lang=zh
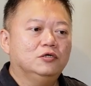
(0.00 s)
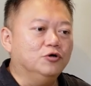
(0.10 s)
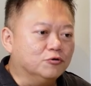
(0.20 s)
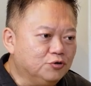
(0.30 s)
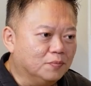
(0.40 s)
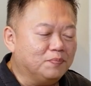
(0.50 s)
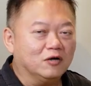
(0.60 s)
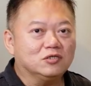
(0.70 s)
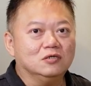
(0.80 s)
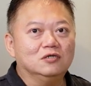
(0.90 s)
永远保
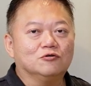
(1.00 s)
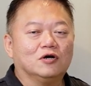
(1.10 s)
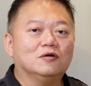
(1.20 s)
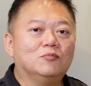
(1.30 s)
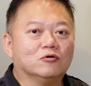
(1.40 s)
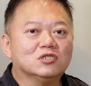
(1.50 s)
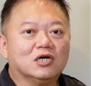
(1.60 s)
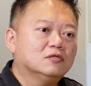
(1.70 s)
持乐观跟梦想。